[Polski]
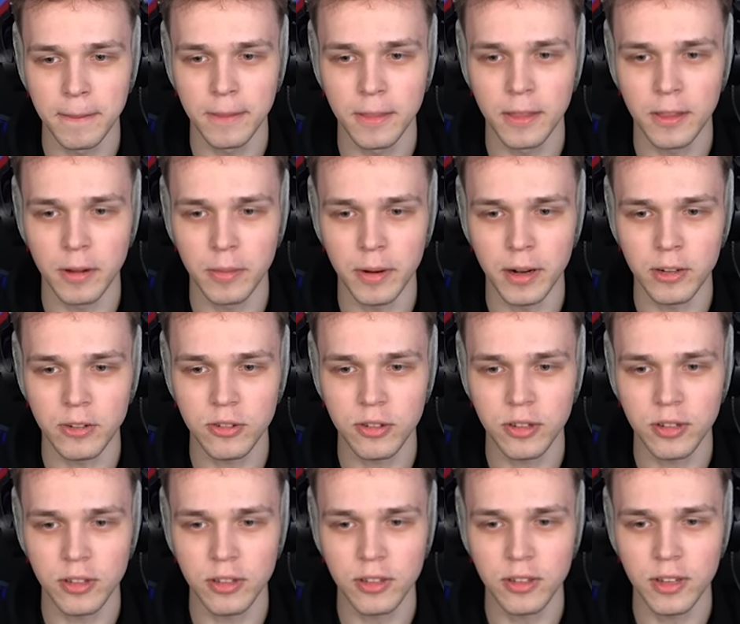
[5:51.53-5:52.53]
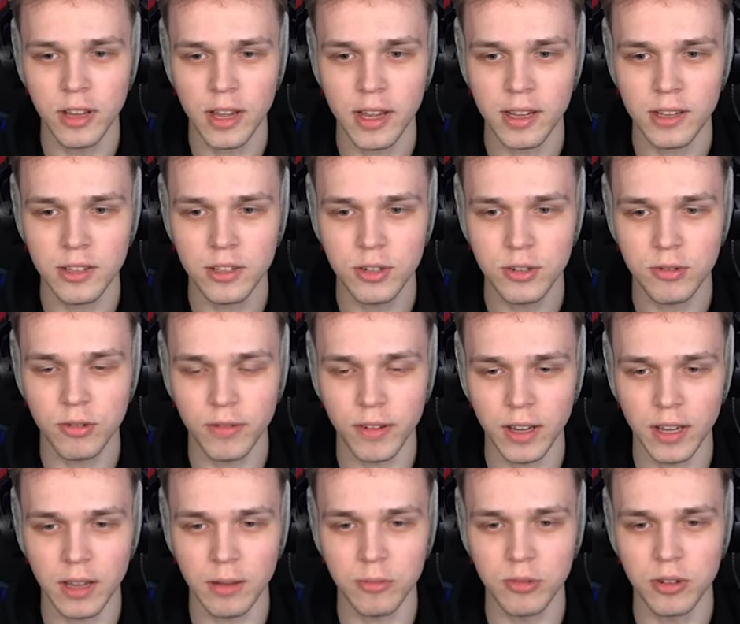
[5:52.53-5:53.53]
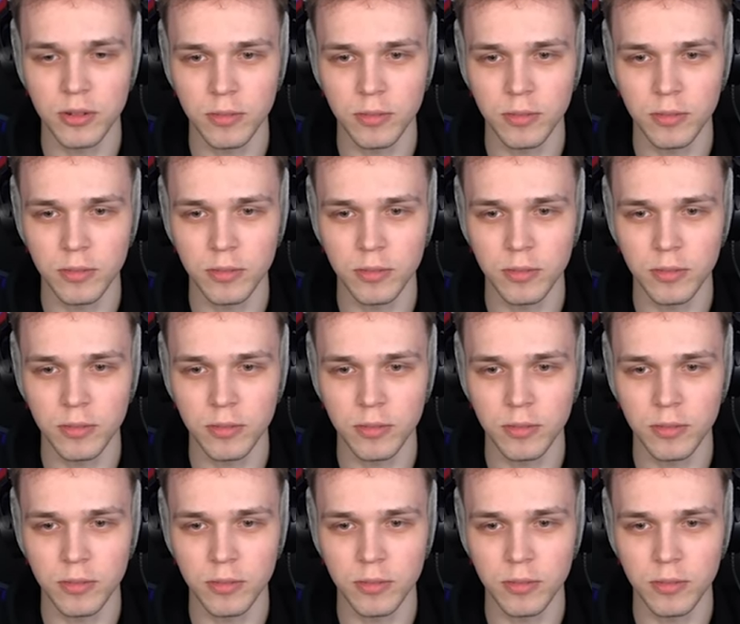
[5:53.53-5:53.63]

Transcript: Dobra, czyli nie jest człowiekiem,